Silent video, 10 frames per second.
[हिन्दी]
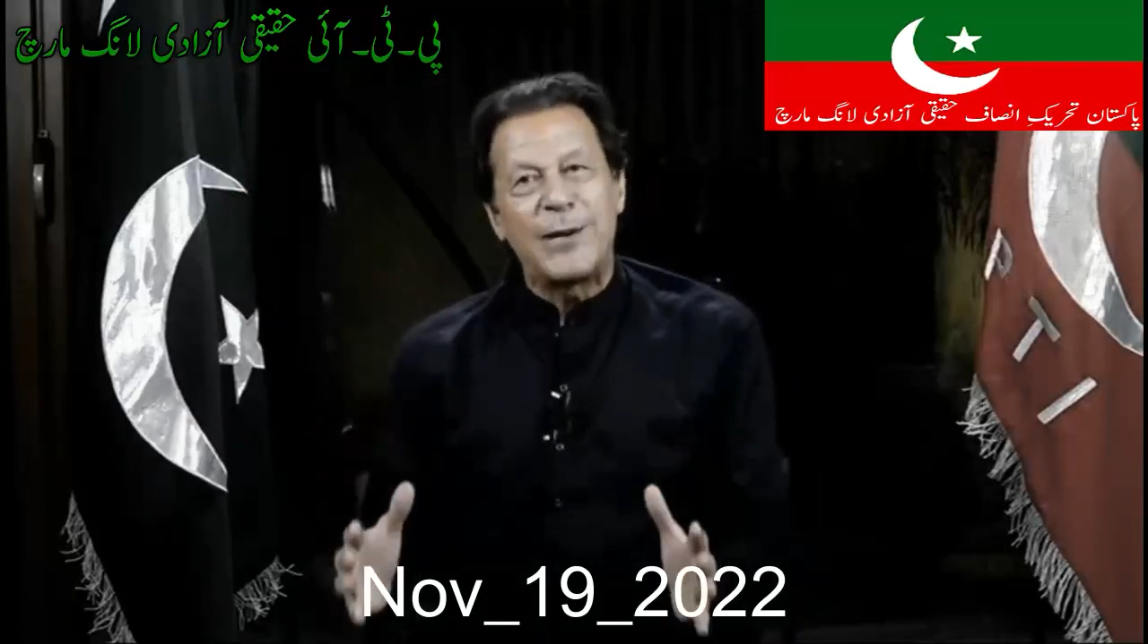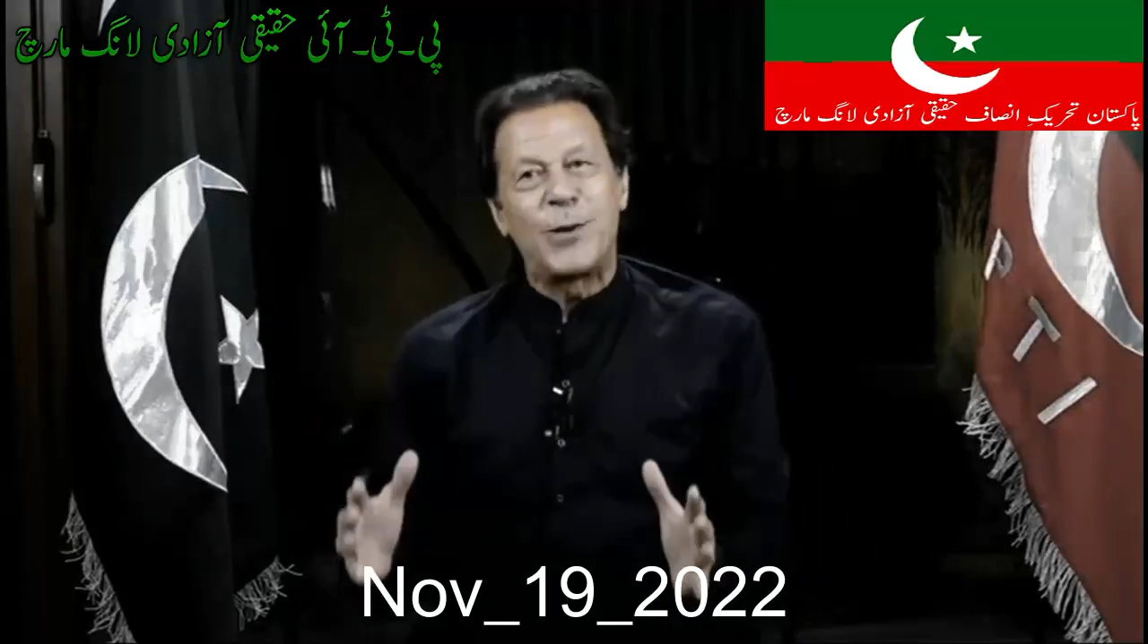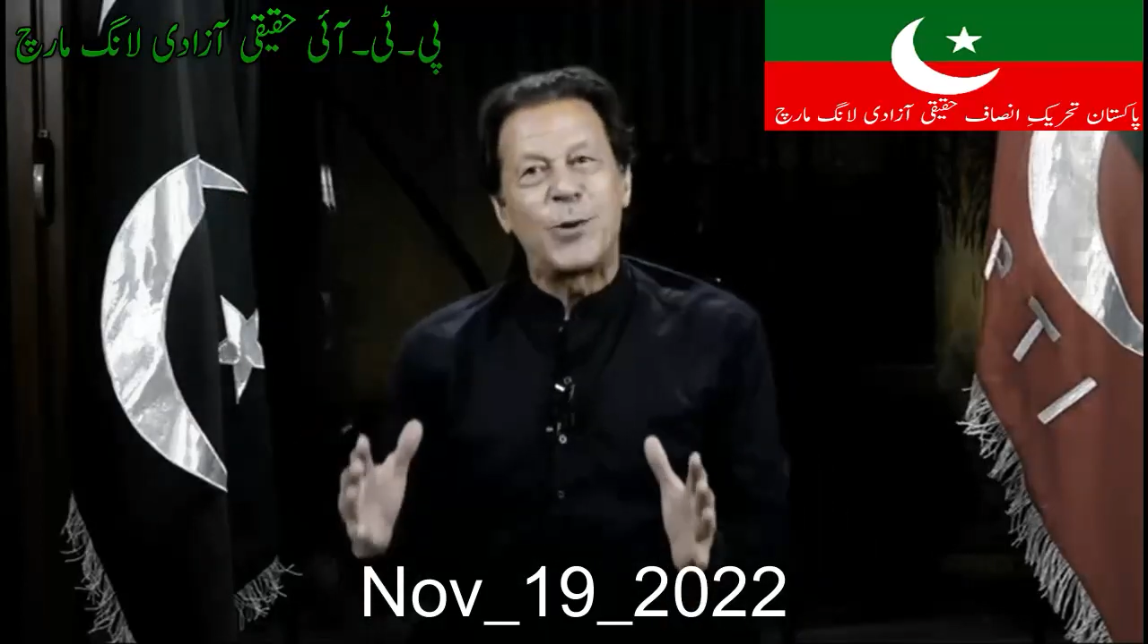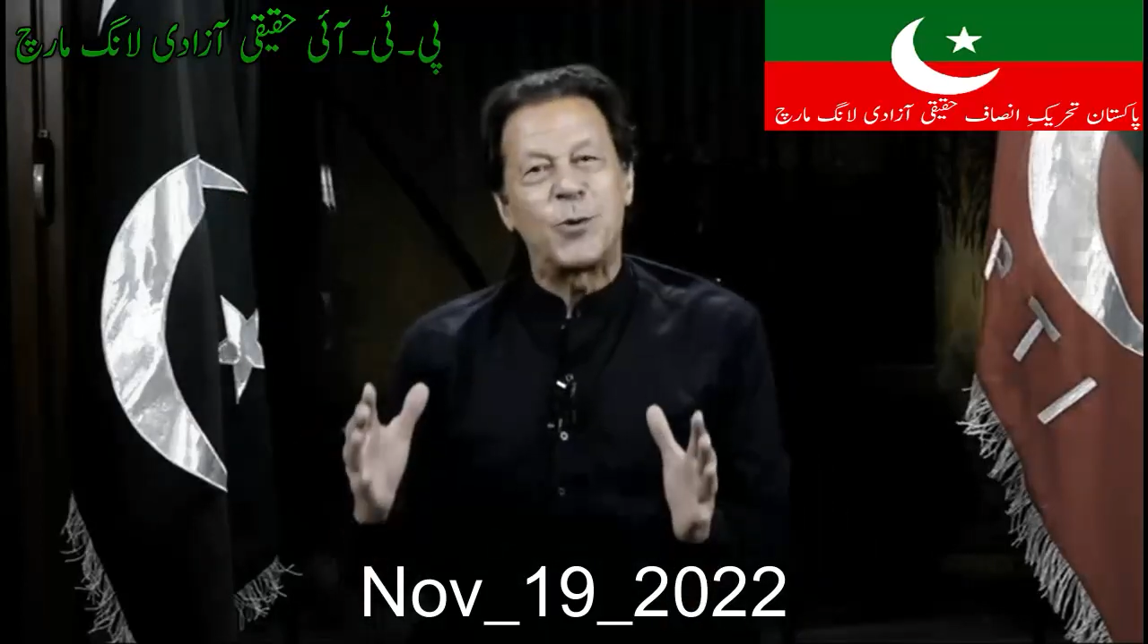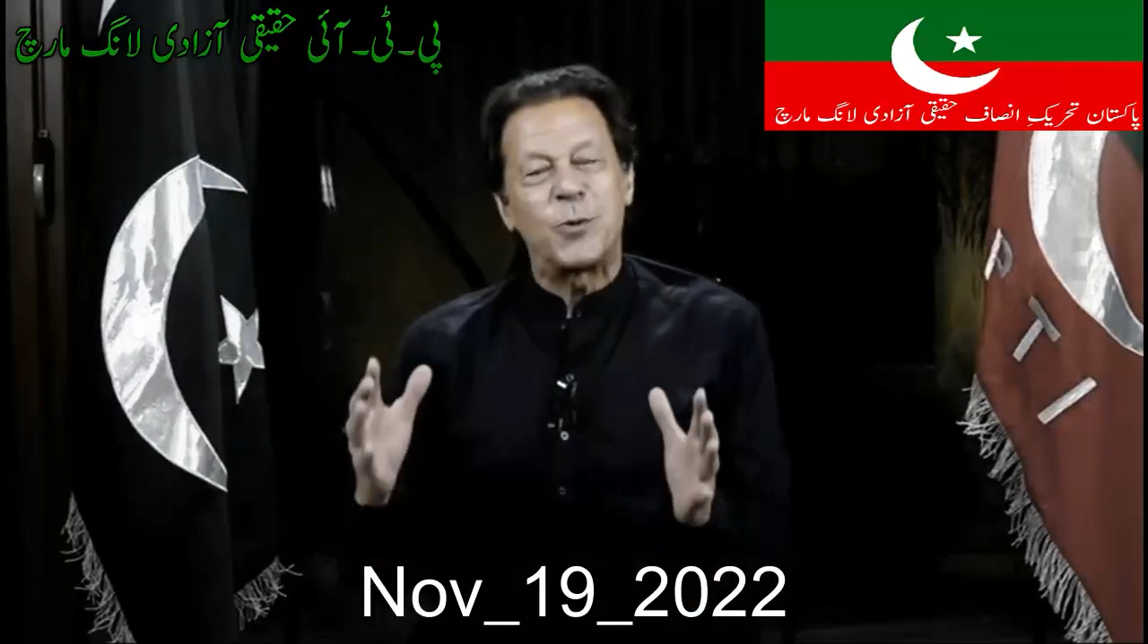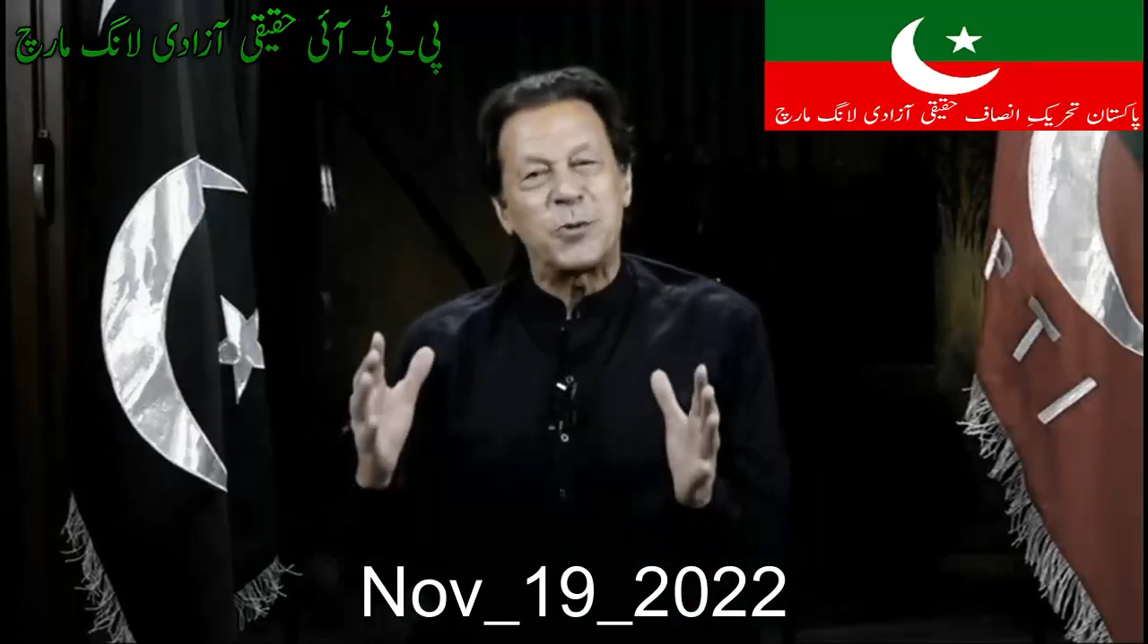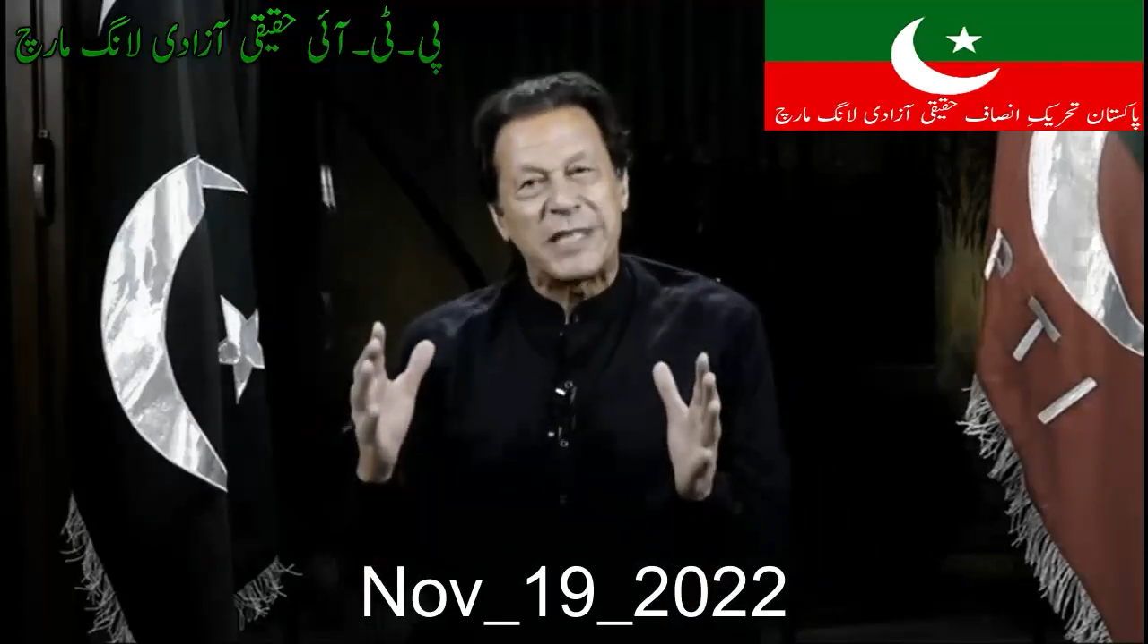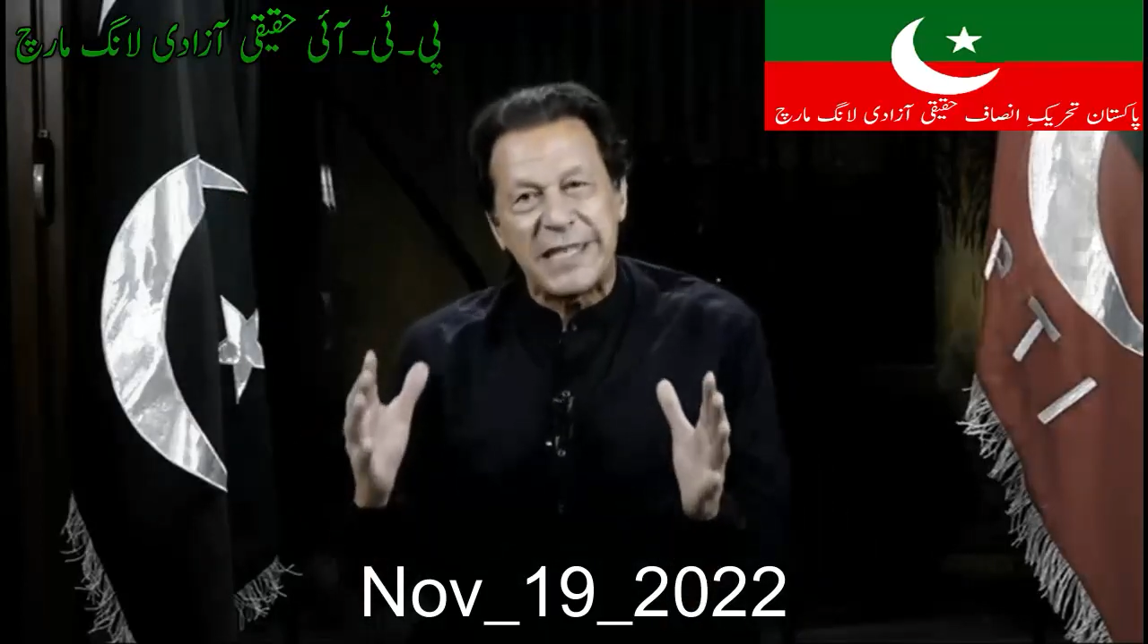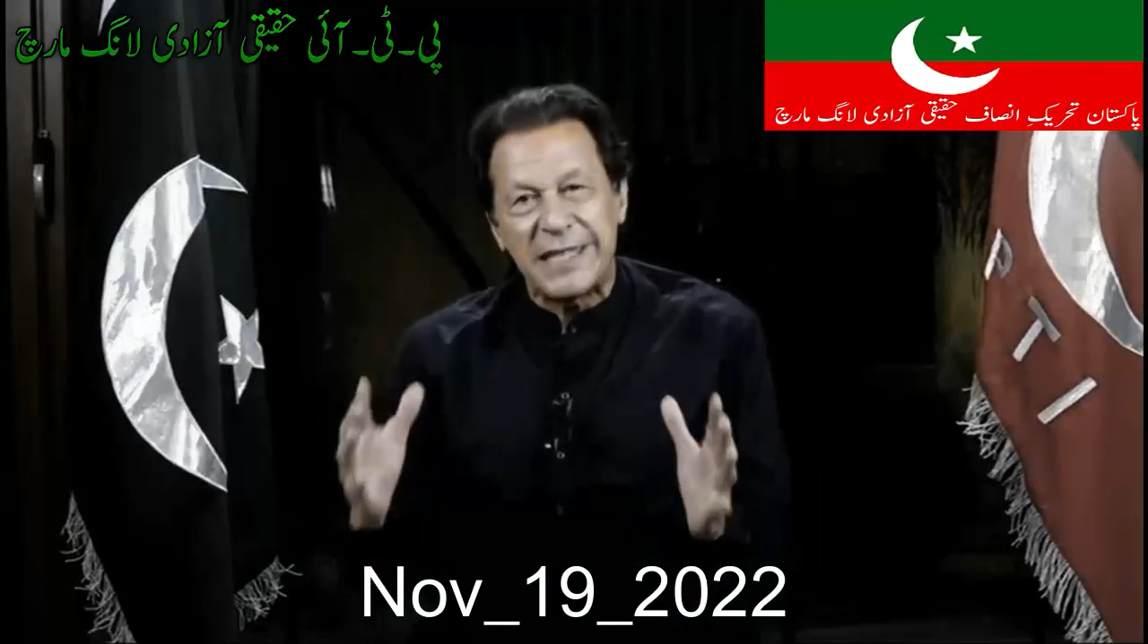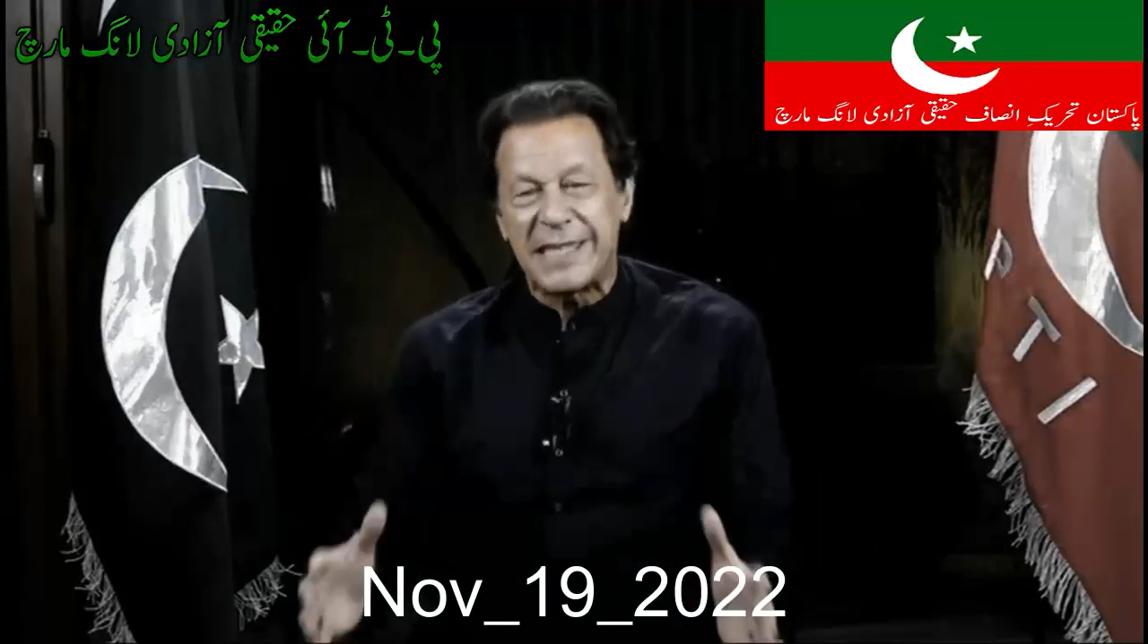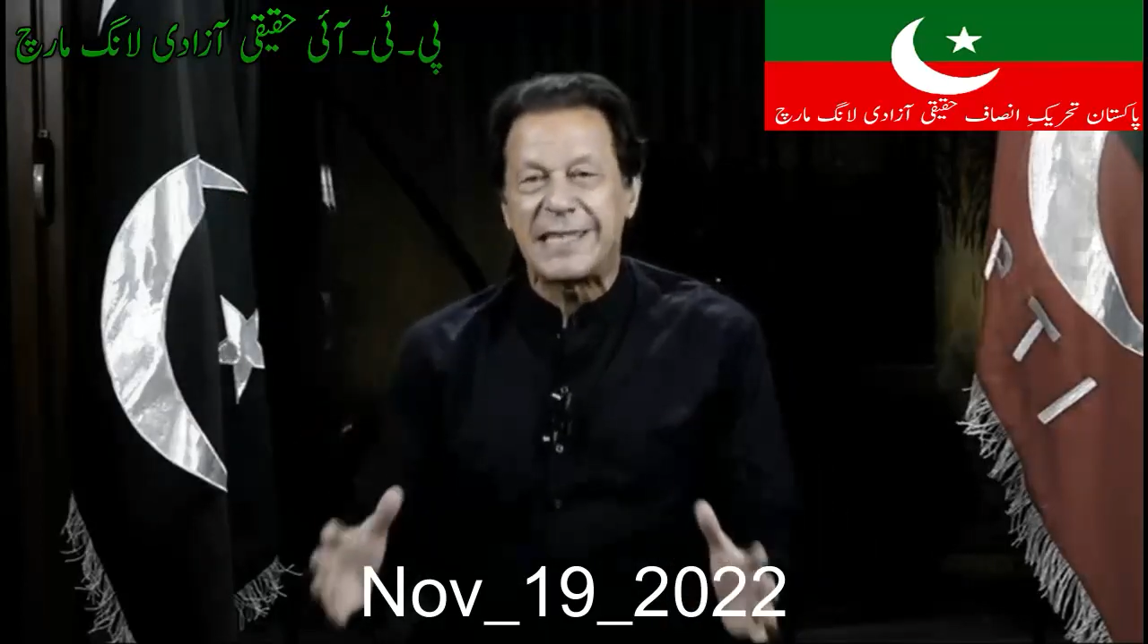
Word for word: लोगों को सस्ते